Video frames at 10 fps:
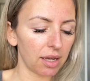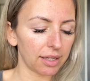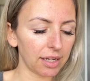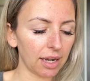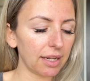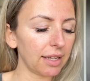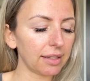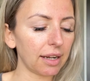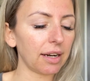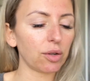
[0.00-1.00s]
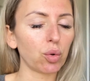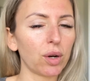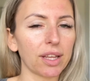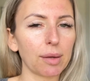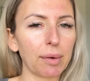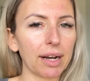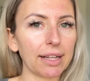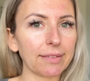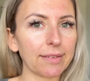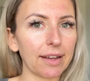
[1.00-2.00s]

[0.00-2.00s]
Kinder legen da natürlich immer ganz